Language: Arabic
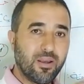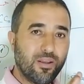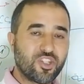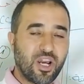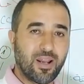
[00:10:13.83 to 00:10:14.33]

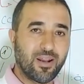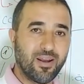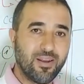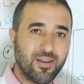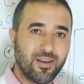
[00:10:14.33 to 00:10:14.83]
ان شاء الله
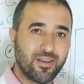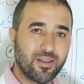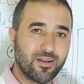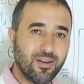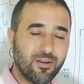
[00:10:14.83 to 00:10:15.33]

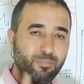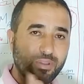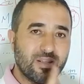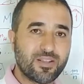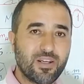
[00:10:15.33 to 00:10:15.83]
اذا ما
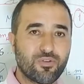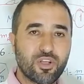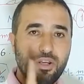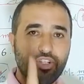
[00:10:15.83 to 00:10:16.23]
تنساوش